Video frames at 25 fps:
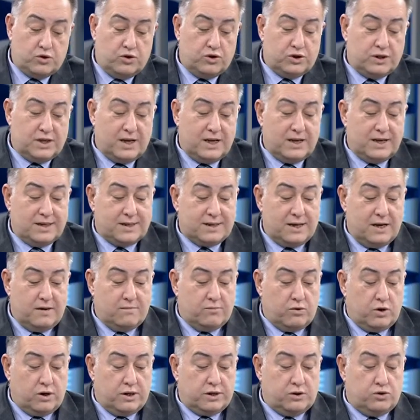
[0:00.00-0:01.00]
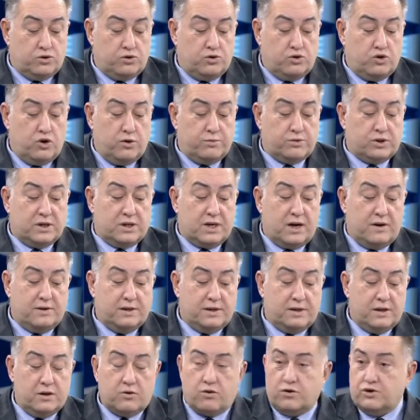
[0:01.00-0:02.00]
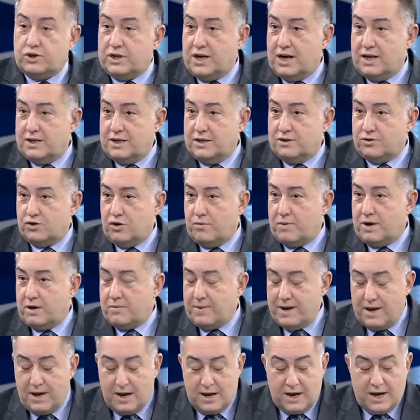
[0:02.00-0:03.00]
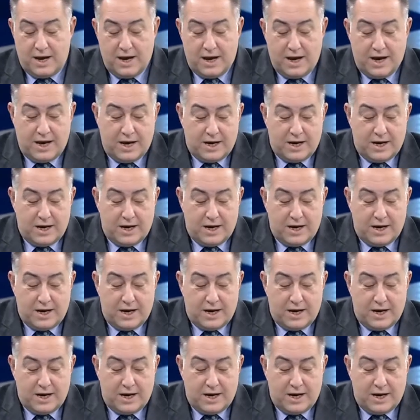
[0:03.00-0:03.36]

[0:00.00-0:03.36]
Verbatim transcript: O yüzden de Sayın Bolat stüdyomuza davet ettik. Hoş geldiniz. Hoş bulduk abi. Miami.